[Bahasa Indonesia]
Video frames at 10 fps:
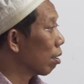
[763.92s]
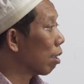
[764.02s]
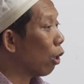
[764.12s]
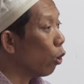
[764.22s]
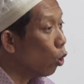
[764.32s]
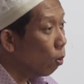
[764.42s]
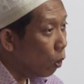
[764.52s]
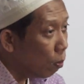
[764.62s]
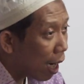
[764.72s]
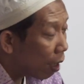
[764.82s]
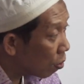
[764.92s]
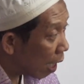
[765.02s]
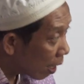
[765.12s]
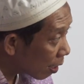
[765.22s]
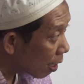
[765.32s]
Kalau umum
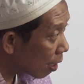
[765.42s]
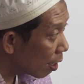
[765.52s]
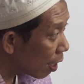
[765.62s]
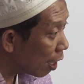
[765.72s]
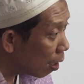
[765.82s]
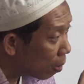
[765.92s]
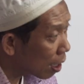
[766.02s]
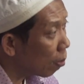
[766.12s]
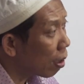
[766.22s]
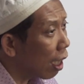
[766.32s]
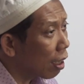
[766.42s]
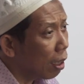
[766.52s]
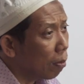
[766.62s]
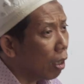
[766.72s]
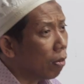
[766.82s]
lafad ini bisa
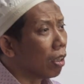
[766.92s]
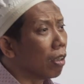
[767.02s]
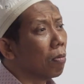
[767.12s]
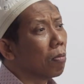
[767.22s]
berarti bahwa